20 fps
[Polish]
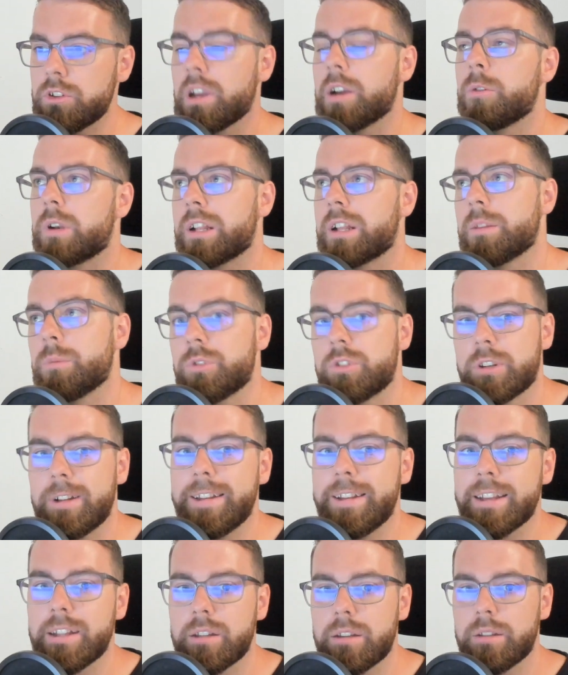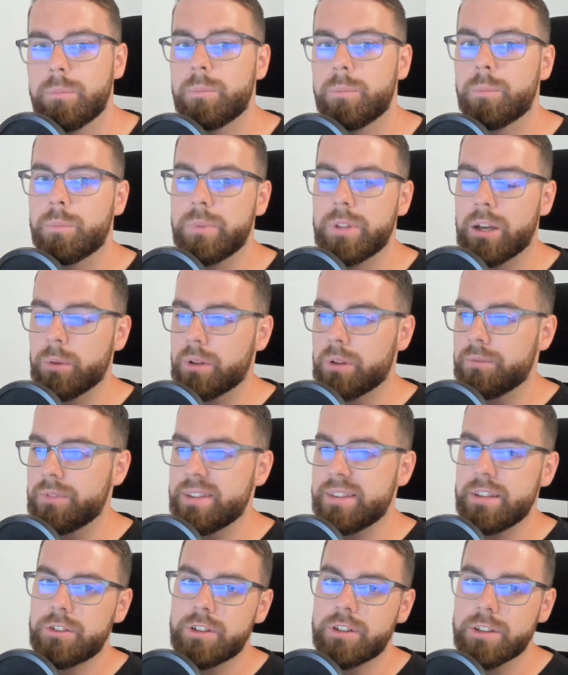Akurat może klient dał nam
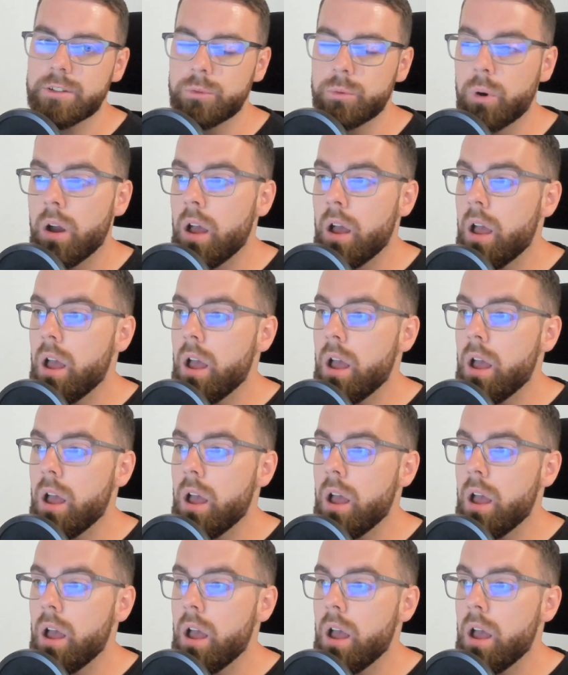więcej czasu,